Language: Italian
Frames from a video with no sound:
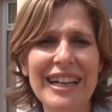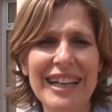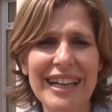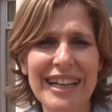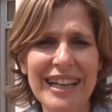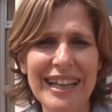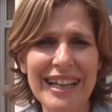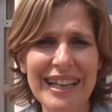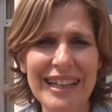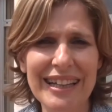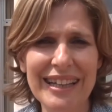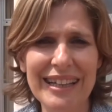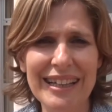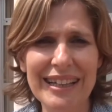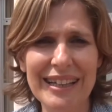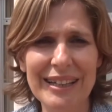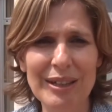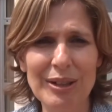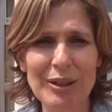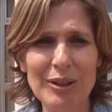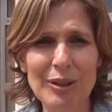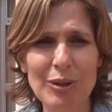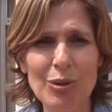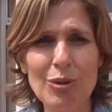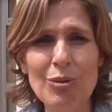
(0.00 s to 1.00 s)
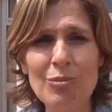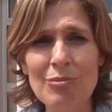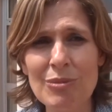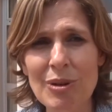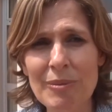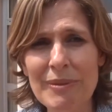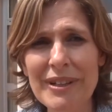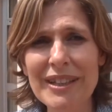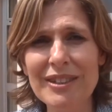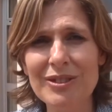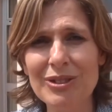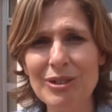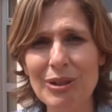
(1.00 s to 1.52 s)
e eh, un
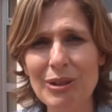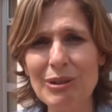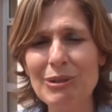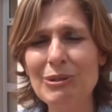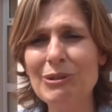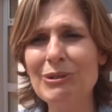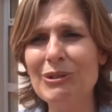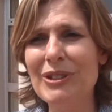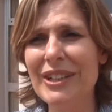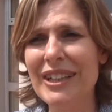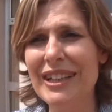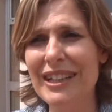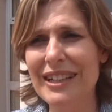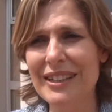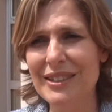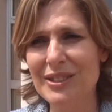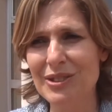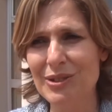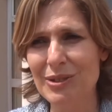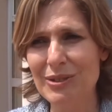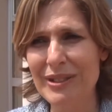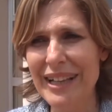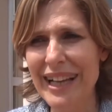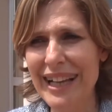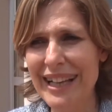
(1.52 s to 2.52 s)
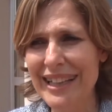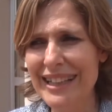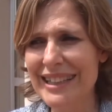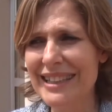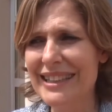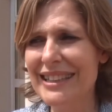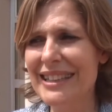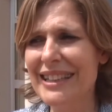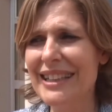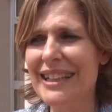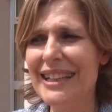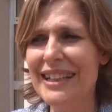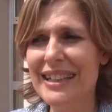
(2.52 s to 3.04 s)
momento in cui gli
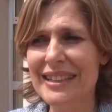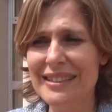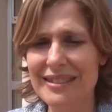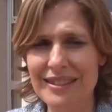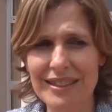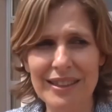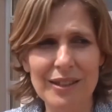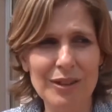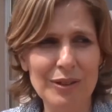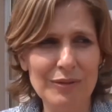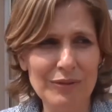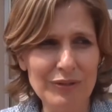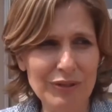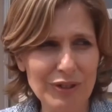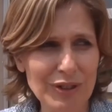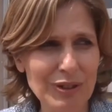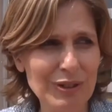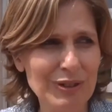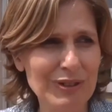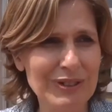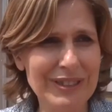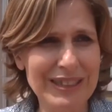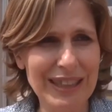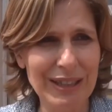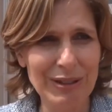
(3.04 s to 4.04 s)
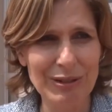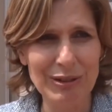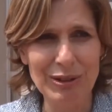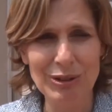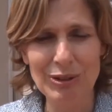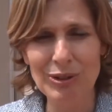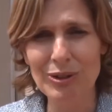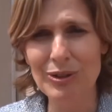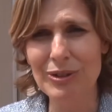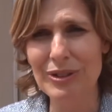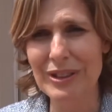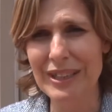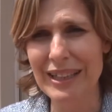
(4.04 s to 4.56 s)
studenti si confrontano
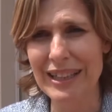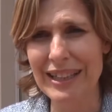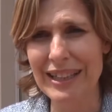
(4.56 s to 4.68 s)
con